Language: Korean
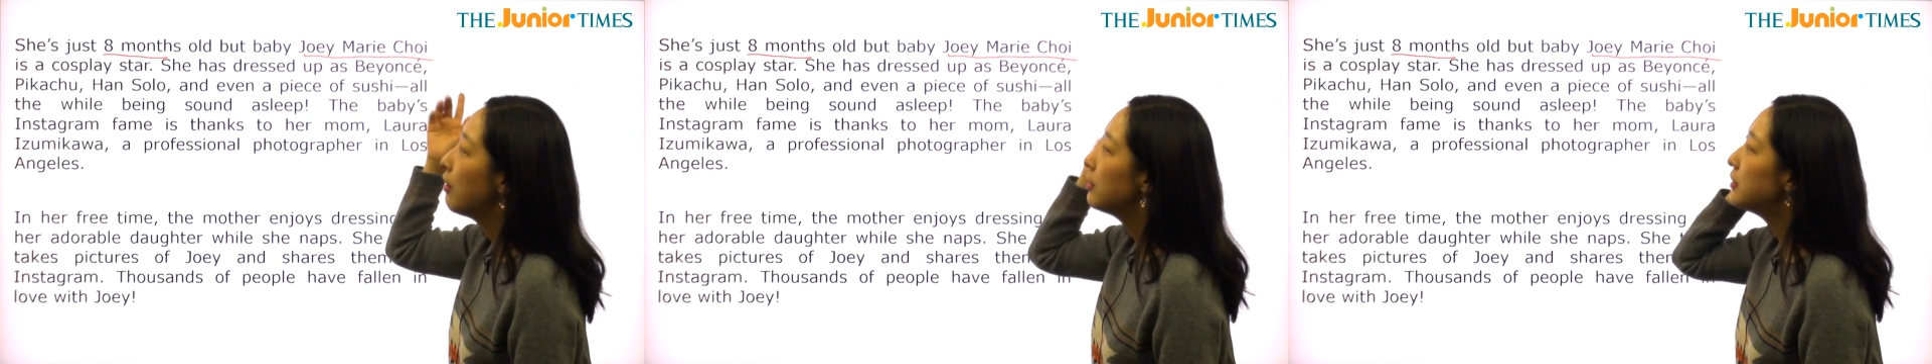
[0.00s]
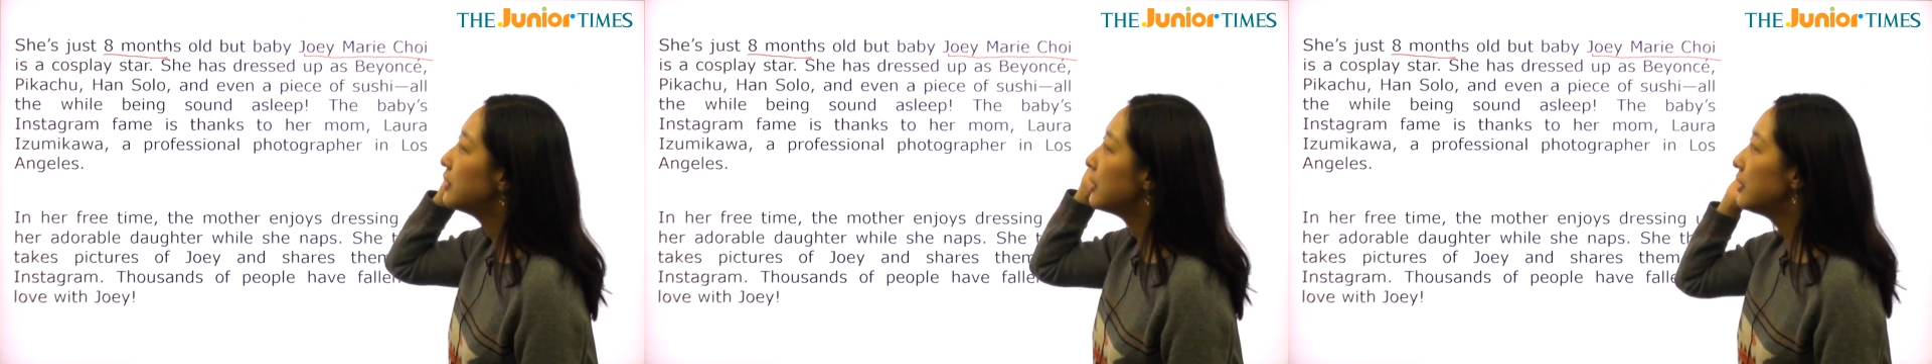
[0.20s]

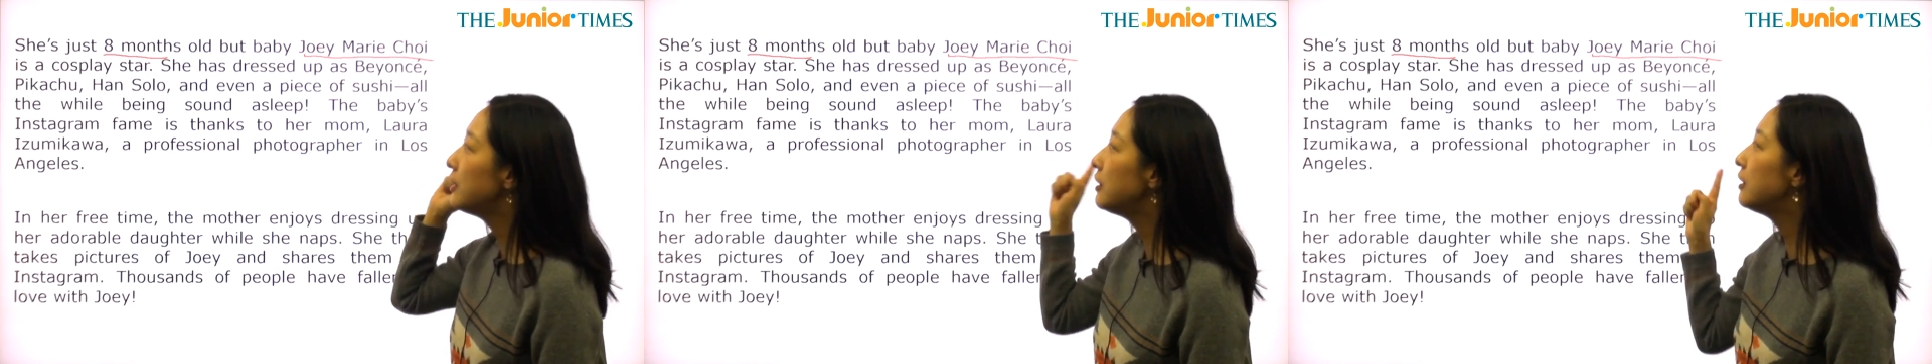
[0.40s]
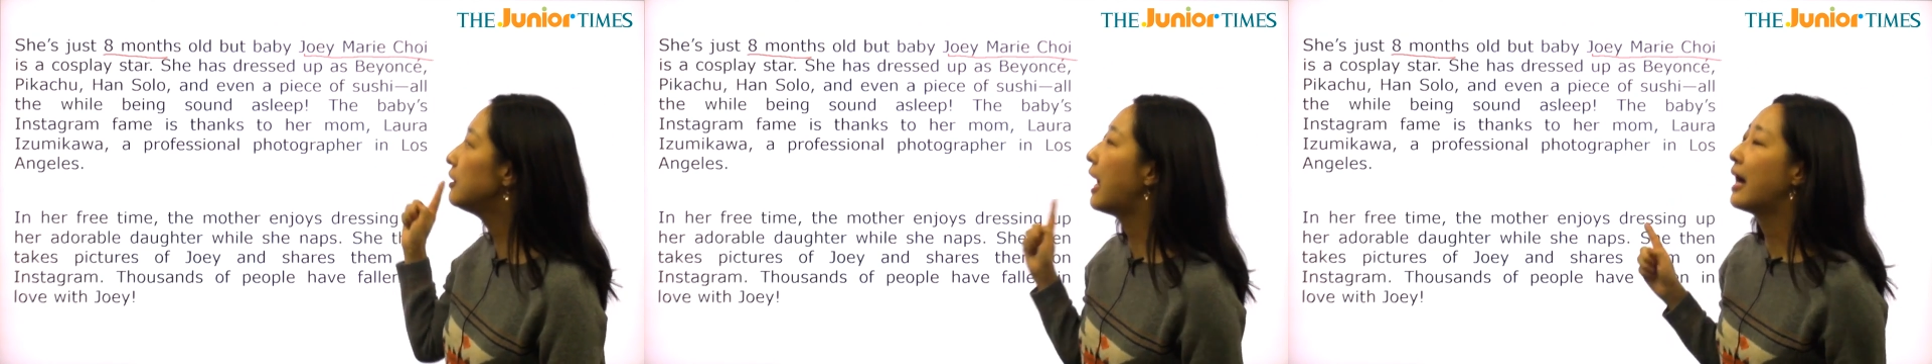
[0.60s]
근데
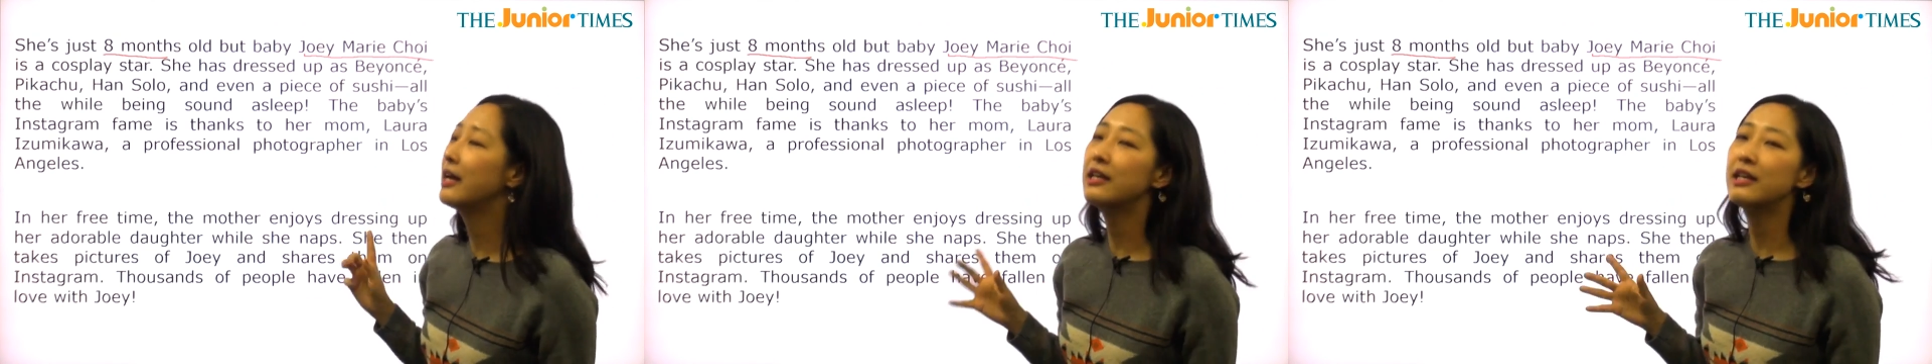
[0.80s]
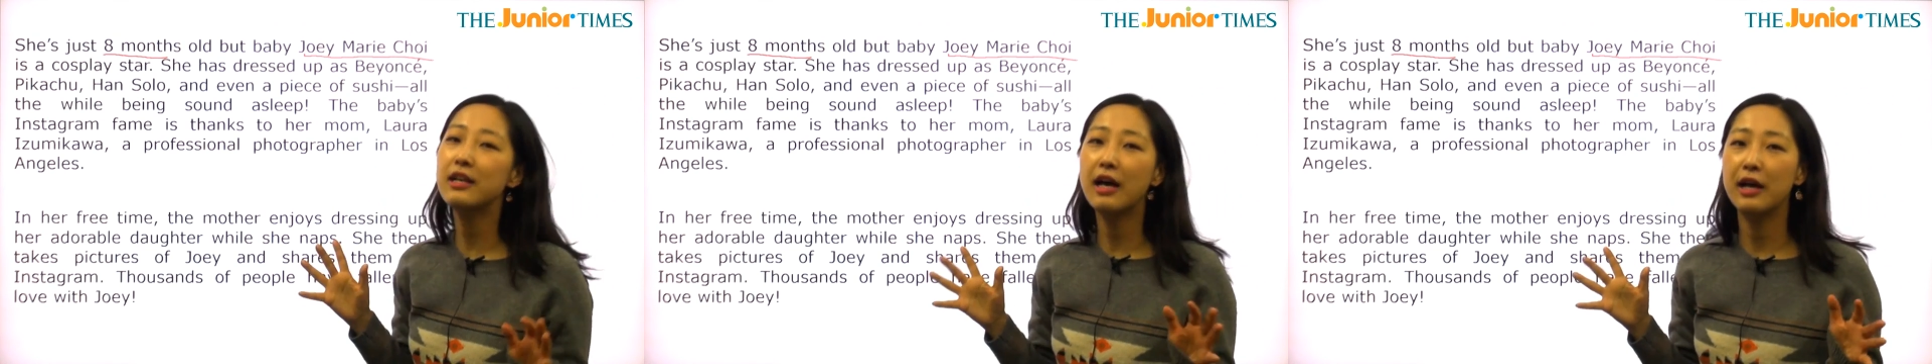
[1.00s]
이
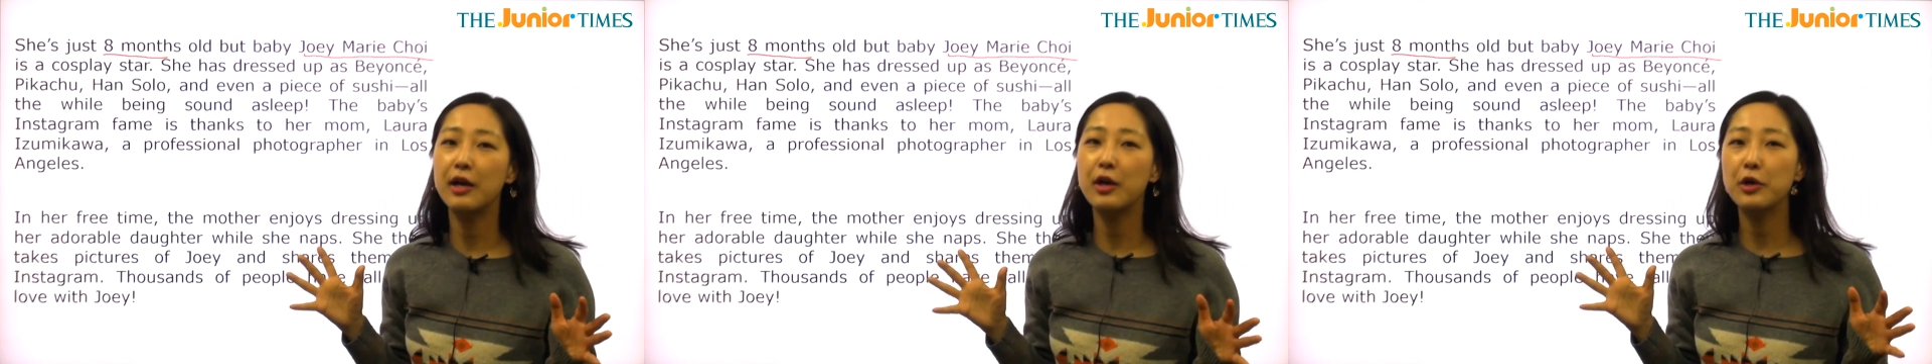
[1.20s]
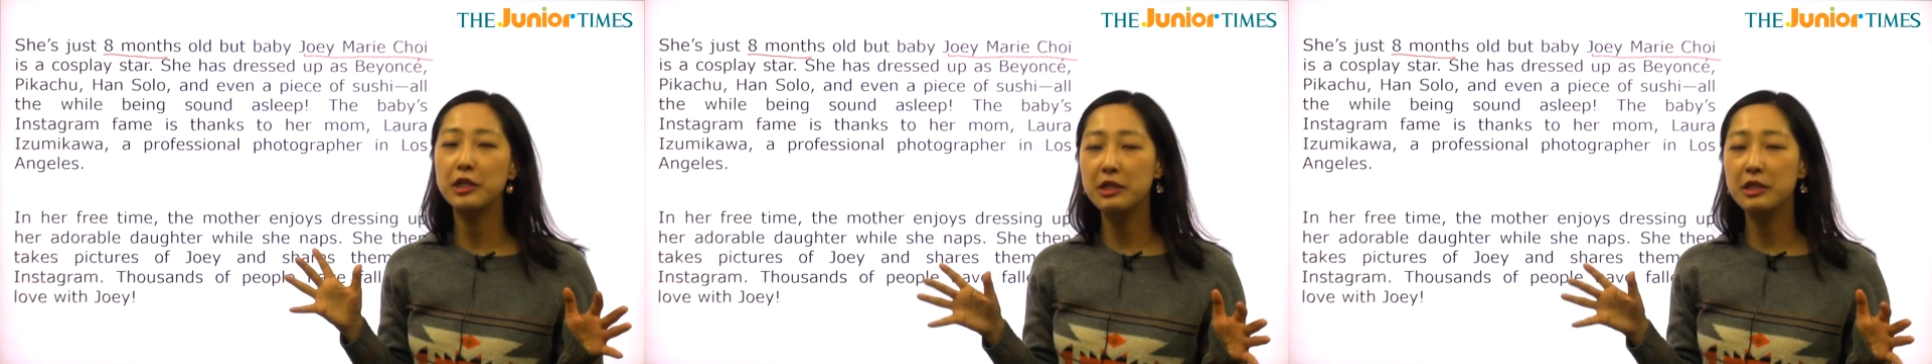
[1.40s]
아기가요,